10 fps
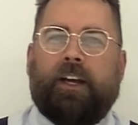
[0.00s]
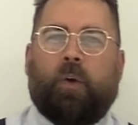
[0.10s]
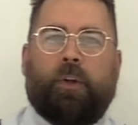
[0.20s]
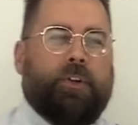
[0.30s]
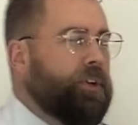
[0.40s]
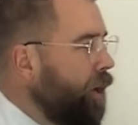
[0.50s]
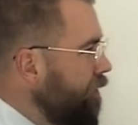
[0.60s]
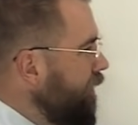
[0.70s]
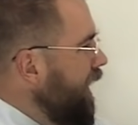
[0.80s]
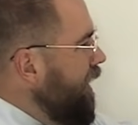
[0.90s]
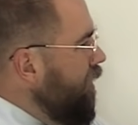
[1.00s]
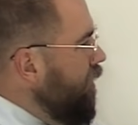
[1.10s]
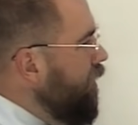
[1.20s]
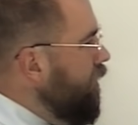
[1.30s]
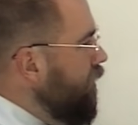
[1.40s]
Cuando yo
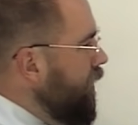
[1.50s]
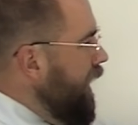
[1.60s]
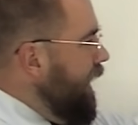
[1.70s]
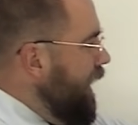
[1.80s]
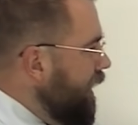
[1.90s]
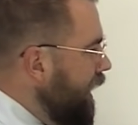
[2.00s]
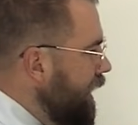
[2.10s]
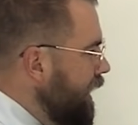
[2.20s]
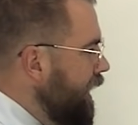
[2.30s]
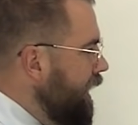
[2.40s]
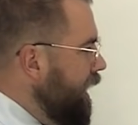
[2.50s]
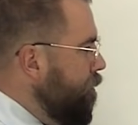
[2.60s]
veo una guerra allí